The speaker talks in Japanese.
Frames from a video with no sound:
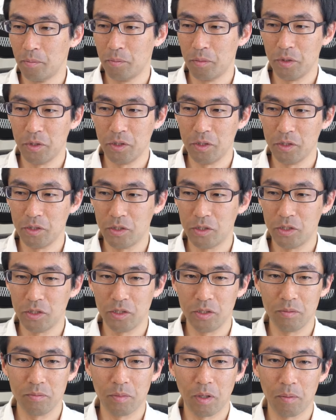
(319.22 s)

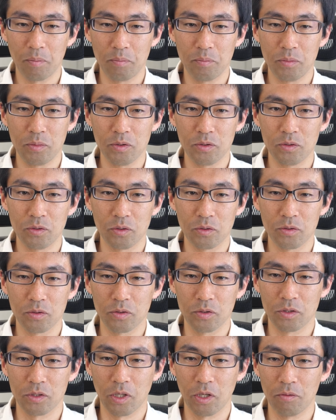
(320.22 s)
BG マップ
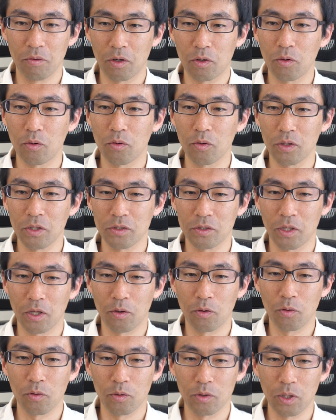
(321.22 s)
属性はここですね
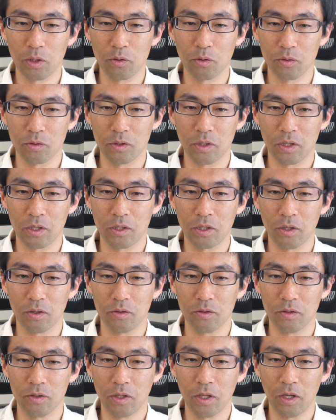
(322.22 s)
ここで取ってきて
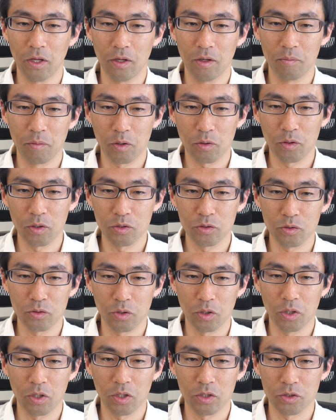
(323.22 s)
るんで、まあ、これちょっ
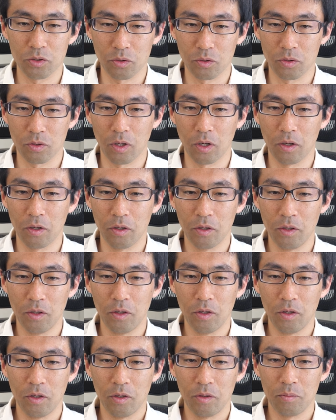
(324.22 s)
と活かしておくか
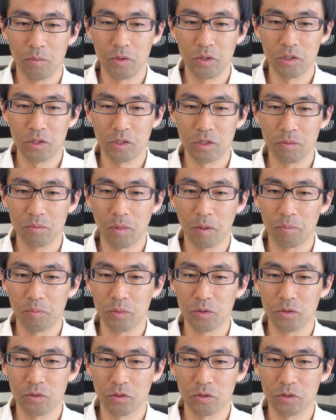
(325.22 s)
BG
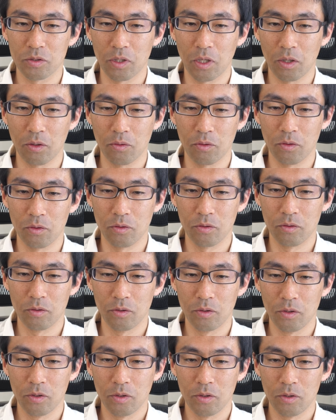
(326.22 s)
マップ属性を、
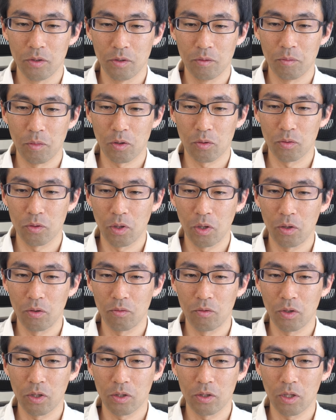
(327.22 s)
まあ、この
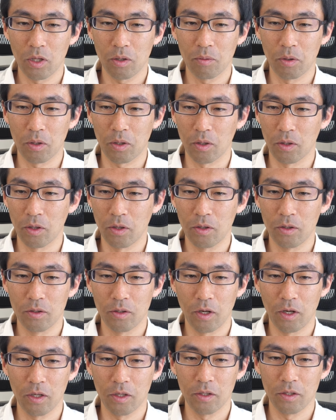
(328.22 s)
辺をやっていけばいいかな
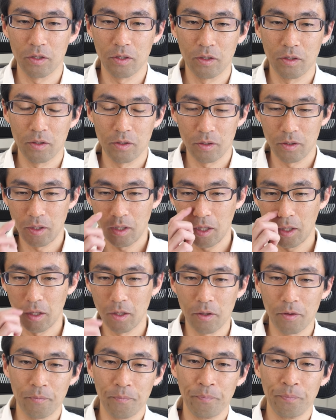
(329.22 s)
はい
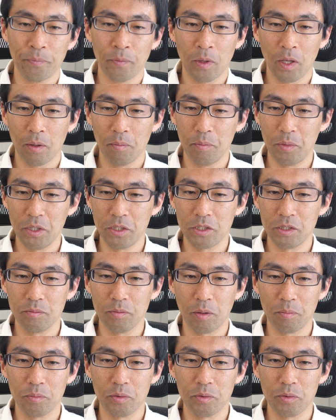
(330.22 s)
で BG マッ